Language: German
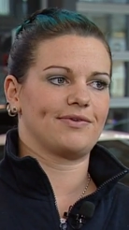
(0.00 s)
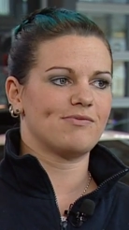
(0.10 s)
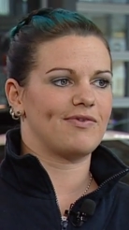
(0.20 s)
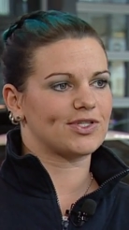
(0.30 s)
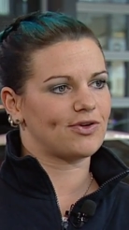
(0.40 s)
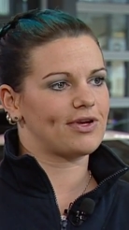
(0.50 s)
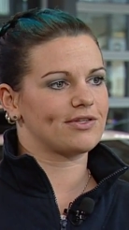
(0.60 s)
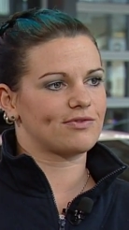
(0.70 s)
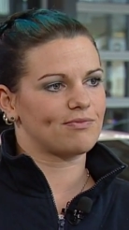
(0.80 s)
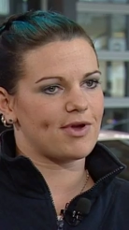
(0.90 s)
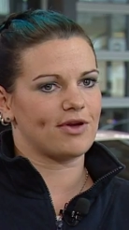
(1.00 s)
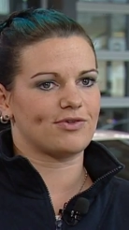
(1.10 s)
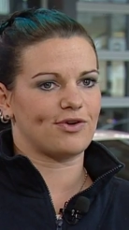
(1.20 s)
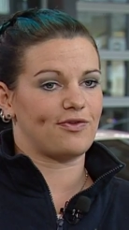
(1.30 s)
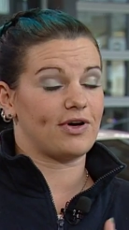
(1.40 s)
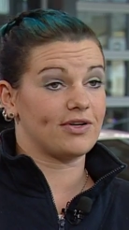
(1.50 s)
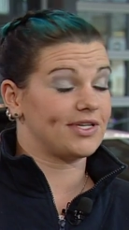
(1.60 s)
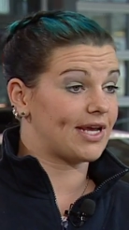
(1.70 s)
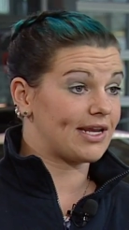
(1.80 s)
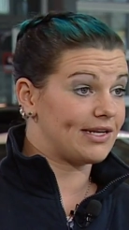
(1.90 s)
Immer was Neues, mehr zu erfahren, die
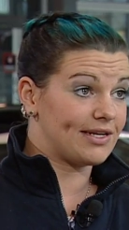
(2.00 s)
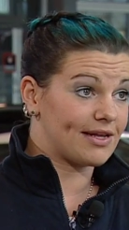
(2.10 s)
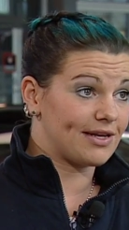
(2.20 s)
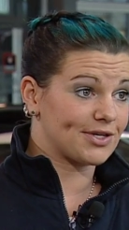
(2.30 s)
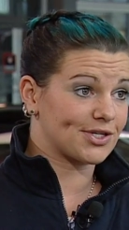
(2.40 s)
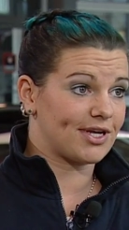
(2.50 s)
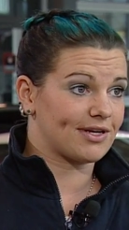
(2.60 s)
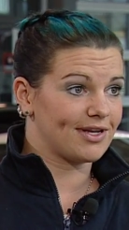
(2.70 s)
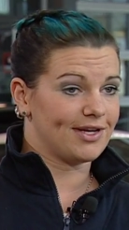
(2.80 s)
Technik, die dahinter steckt,